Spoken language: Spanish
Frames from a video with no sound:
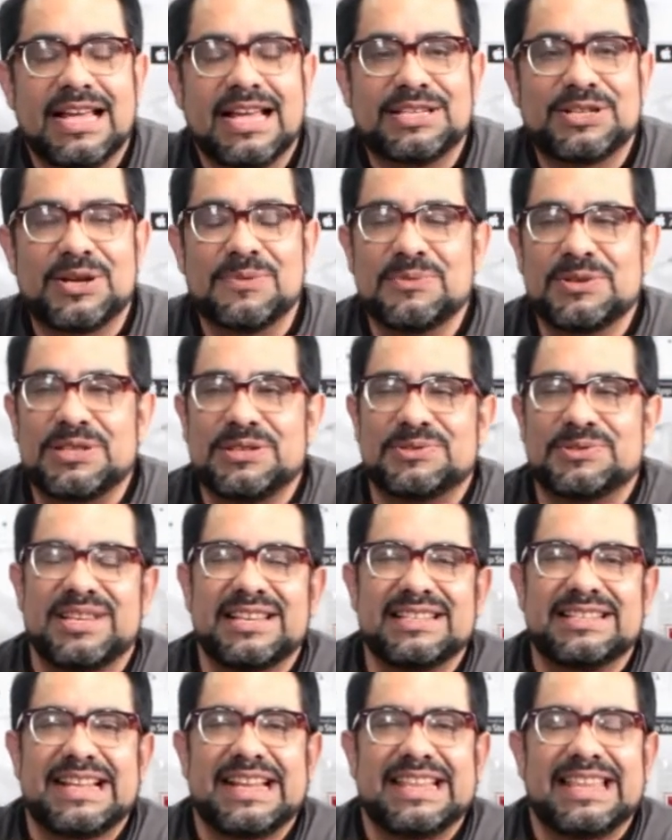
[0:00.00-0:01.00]
Es como si
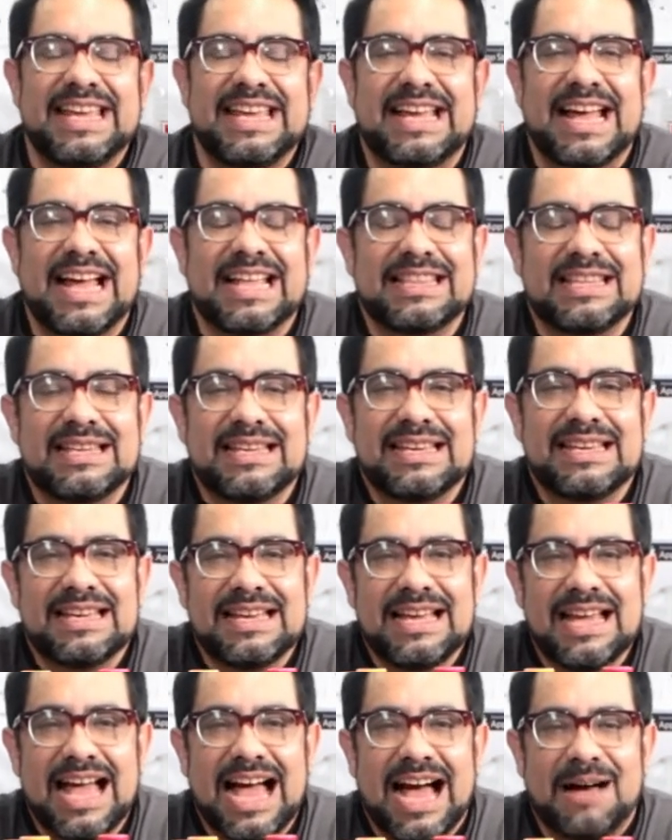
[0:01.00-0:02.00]
ustedes critican
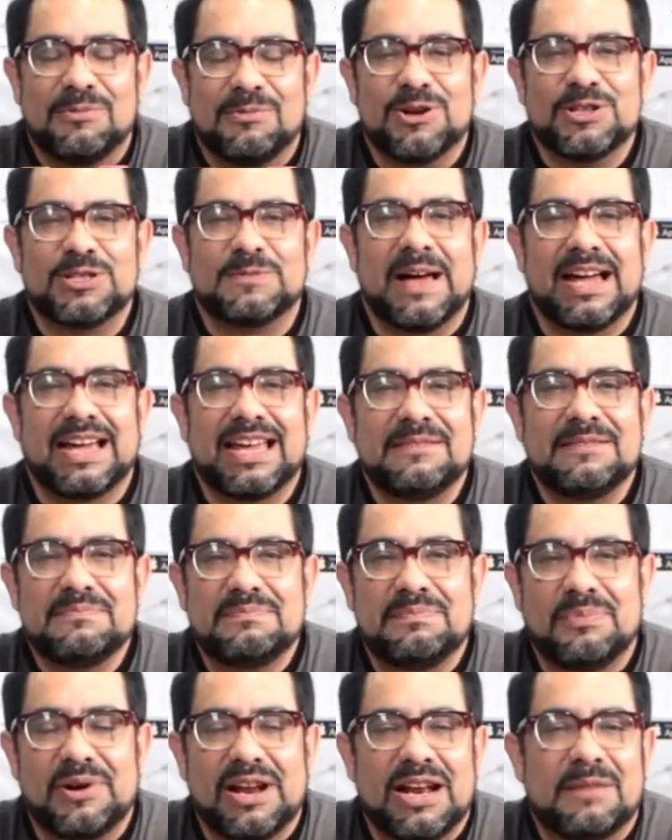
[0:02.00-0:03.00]
a
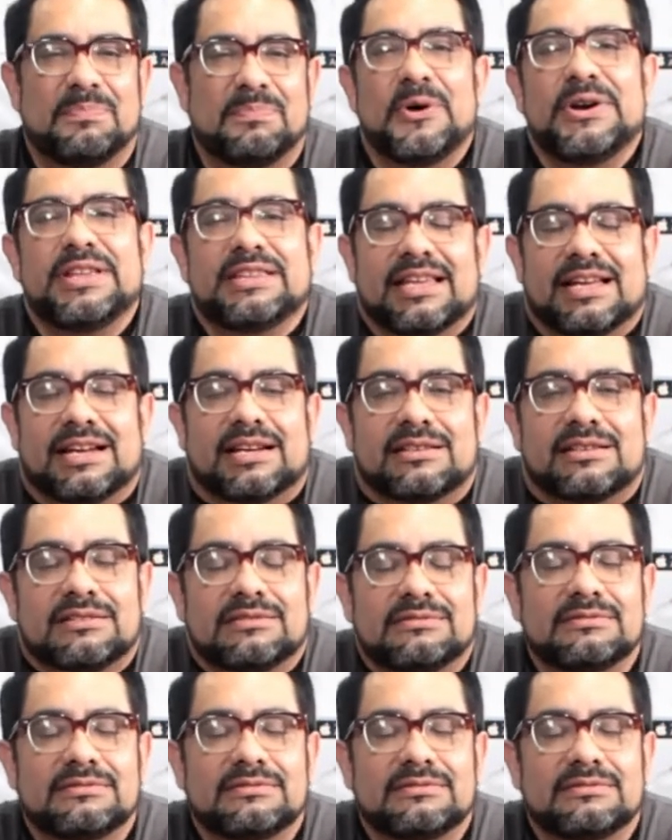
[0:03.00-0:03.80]
Volkswagen por el Pointer.